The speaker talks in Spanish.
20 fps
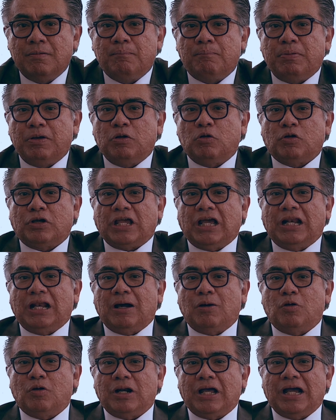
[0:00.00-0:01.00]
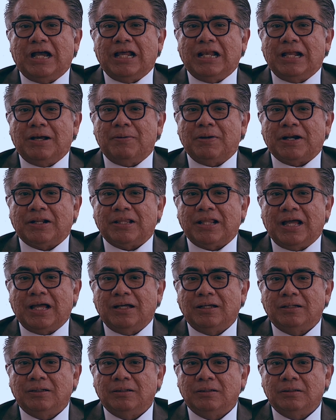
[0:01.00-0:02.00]
pero que a la hora de la
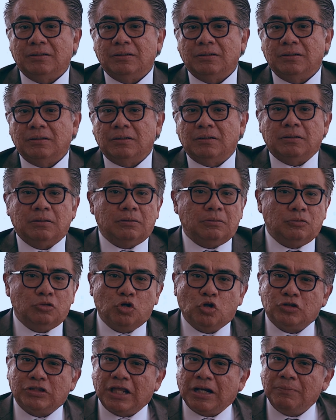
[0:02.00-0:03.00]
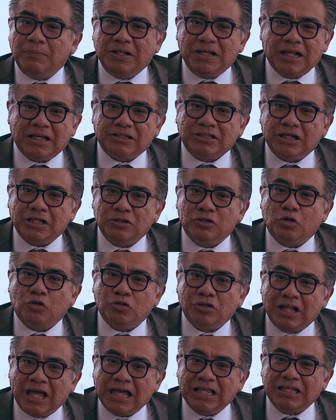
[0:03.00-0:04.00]
verdad no termina siendo
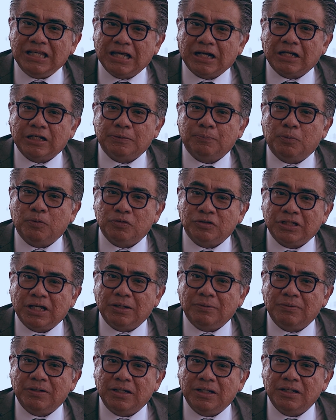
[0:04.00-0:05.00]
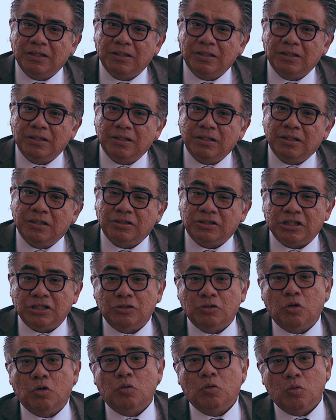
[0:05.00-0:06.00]
nadie responsable,
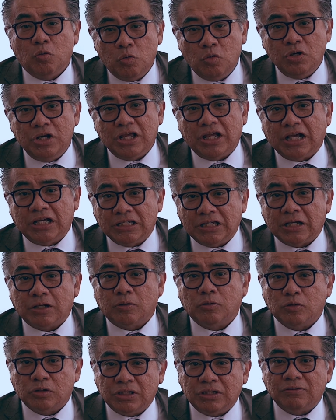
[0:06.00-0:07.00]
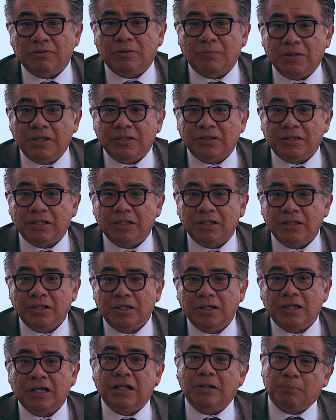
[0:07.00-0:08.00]
sino única y exclusivamente
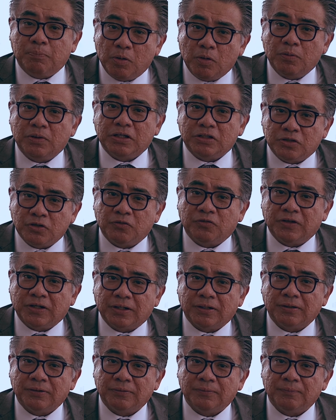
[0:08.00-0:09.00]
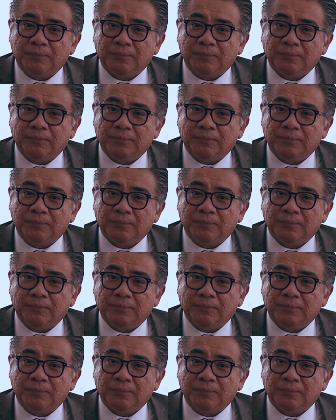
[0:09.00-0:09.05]
el pobre chofer.